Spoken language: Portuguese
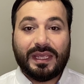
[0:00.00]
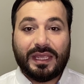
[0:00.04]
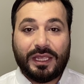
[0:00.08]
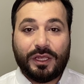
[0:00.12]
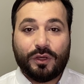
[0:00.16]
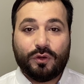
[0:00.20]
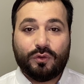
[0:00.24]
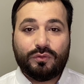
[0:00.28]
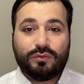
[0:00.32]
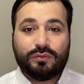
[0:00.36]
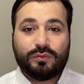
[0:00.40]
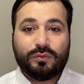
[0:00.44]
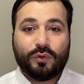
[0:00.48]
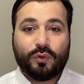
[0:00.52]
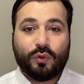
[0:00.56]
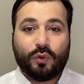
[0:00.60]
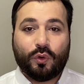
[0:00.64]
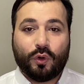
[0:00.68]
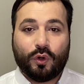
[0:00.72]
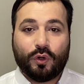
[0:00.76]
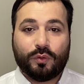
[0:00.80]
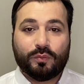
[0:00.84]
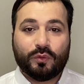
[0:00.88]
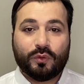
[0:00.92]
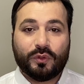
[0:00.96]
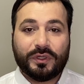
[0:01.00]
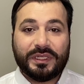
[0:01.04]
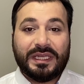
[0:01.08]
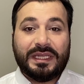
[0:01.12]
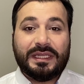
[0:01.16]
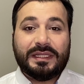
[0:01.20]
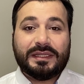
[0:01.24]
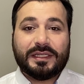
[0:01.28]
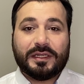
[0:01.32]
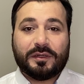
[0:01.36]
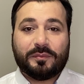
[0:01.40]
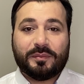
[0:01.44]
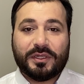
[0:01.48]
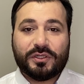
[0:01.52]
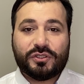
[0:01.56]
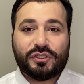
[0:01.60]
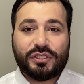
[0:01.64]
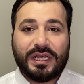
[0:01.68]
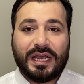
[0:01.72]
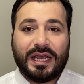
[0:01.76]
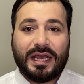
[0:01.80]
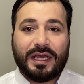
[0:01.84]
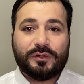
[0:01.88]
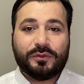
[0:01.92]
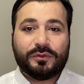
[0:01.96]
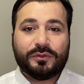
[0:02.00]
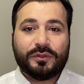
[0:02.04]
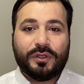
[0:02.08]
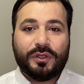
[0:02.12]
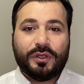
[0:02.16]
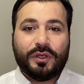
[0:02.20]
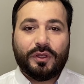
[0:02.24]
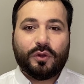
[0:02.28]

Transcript: Eu, como intermediário,